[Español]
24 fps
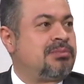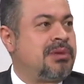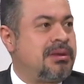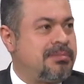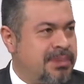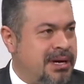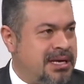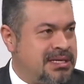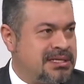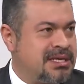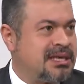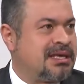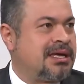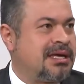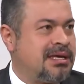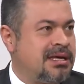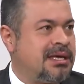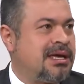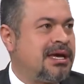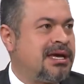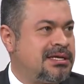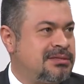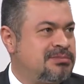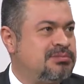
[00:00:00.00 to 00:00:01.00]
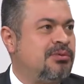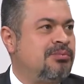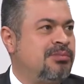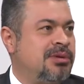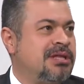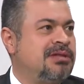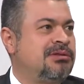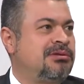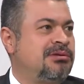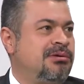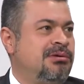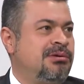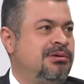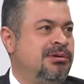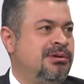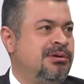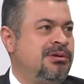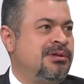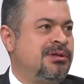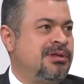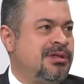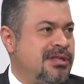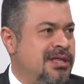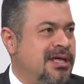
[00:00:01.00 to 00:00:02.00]
Me parece que ya es momento
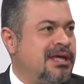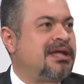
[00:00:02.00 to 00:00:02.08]
de